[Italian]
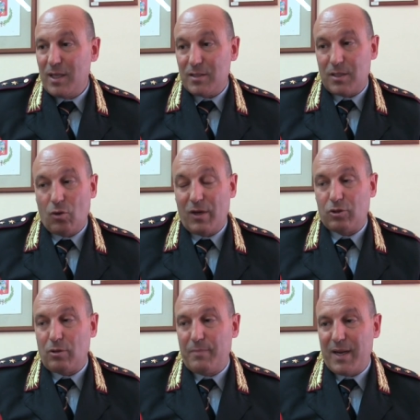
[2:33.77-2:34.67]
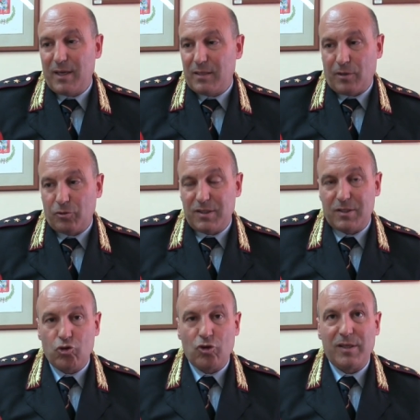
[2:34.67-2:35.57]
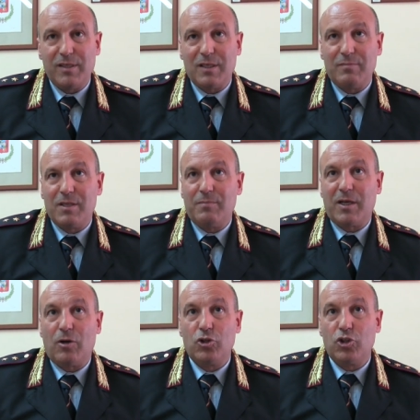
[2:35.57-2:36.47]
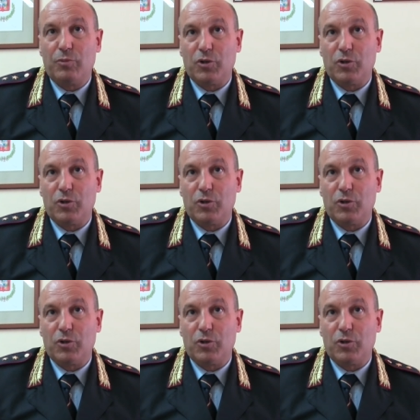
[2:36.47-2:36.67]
se ho letto bene da notizie giornalistiche mi sembra che oggi